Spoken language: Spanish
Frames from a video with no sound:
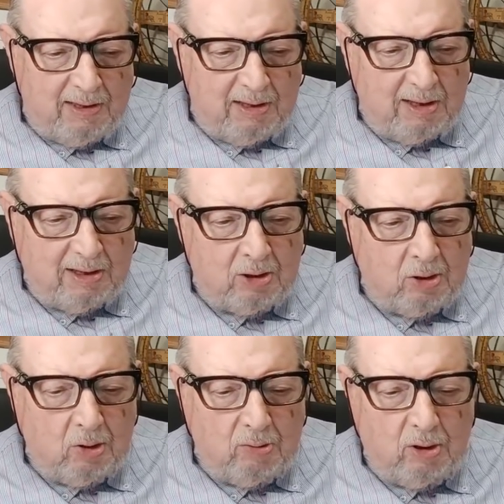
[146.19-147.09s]
y el que
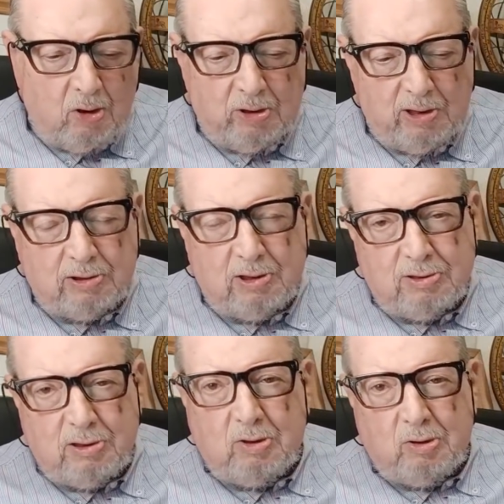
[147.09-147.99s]
no lo vio,
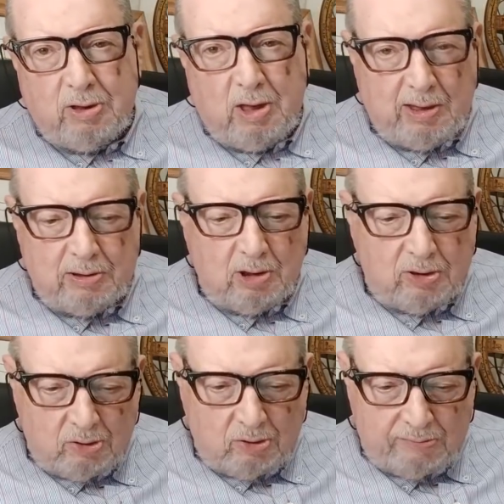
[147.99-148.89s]
conéctese con el
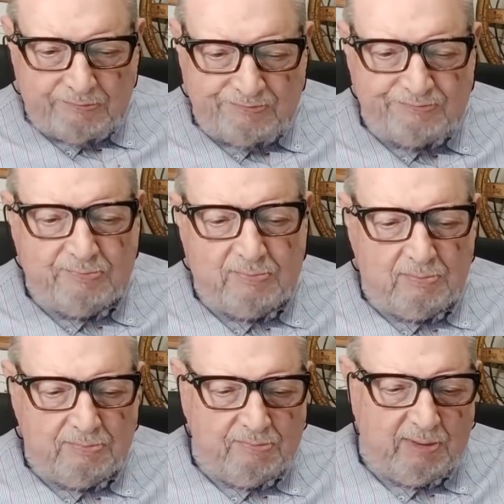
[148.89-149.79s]
anterior. ¿Mm?
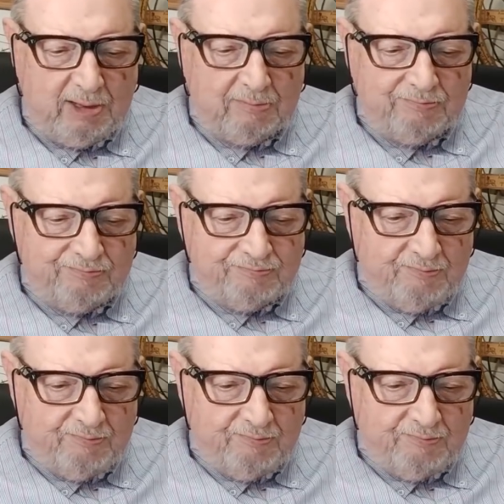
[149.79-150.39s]
Bien.